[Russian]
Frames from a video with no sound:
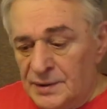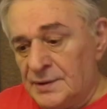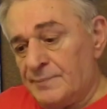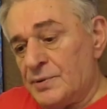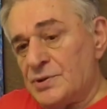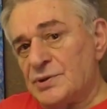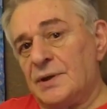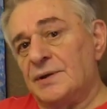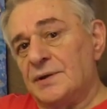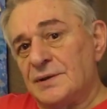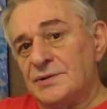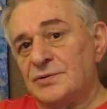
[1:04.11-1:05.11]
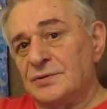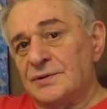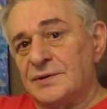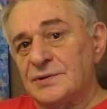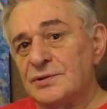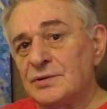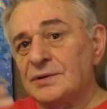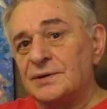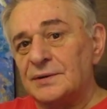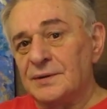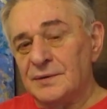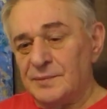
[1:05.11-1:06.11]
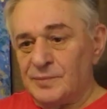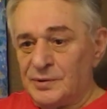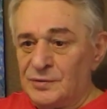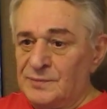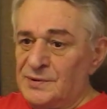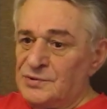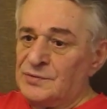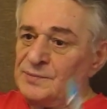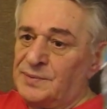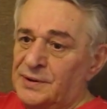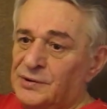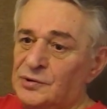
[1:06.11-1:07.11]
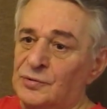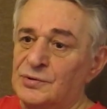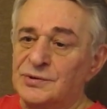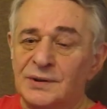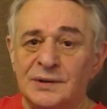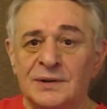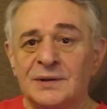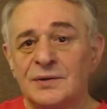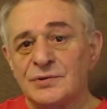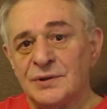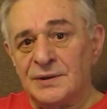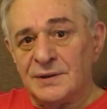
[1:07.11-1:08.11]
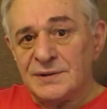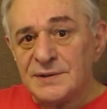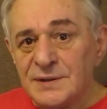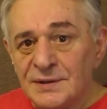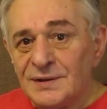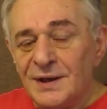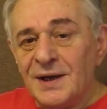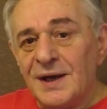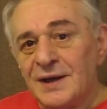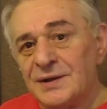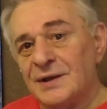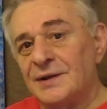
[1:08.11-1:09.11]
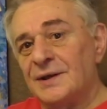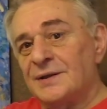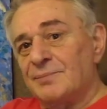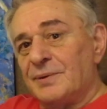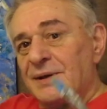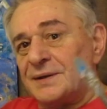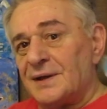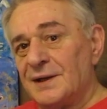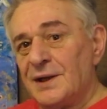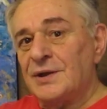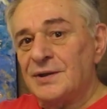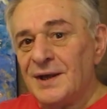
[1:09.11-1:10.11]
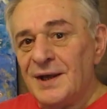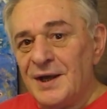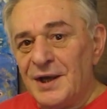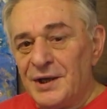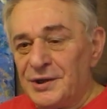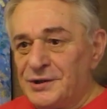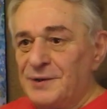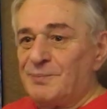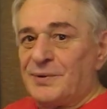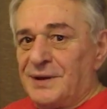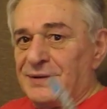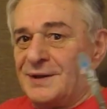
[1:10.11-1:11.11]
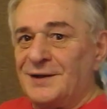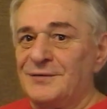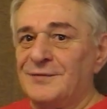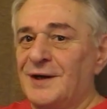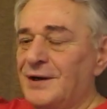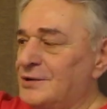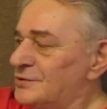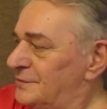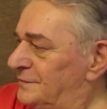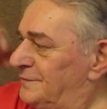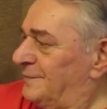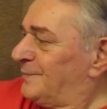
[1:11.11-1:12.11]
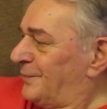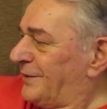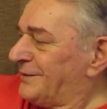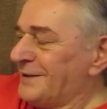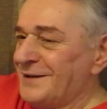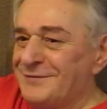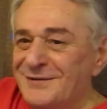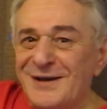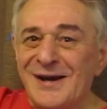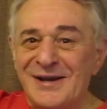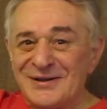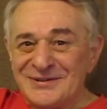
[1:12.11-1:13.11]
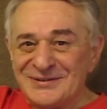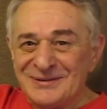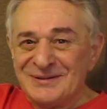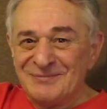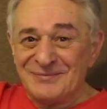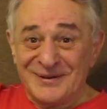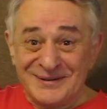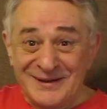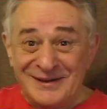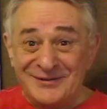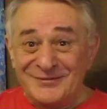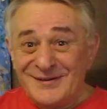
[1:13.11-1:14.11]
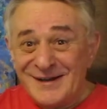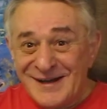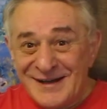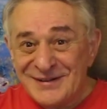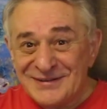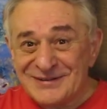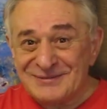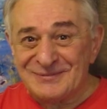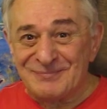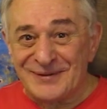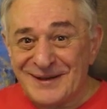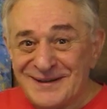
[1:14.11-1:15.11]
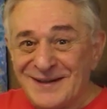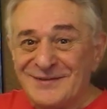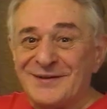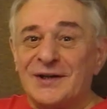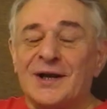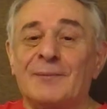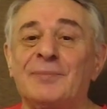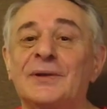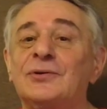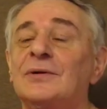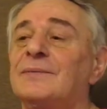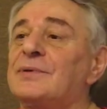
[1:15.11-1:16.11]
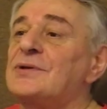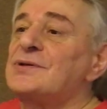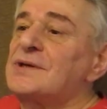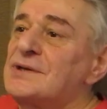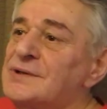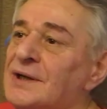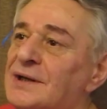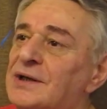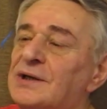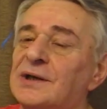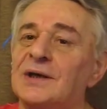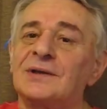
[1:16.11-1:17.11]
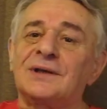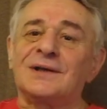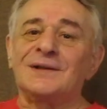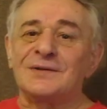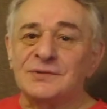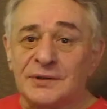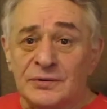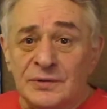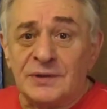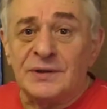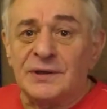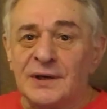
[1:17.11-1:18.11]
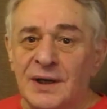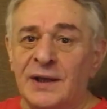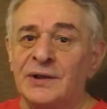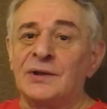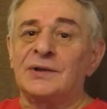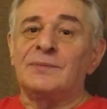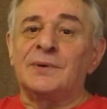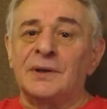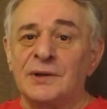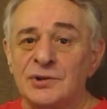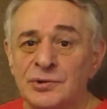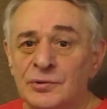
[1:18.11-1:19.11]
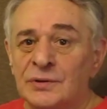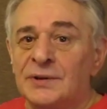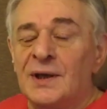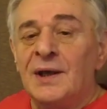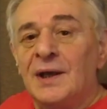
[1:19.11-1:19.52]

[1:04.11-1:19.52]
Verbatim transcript: напряжение растет, растет, потом наступает точка, когда уже нет сил, тебе надо преодолеть, и ты преодолеваешь. Преодолеваешь! преодолеваешь, преодолеваешь, а потом бежишь налегке, открылось второе дыхание, тебя несет,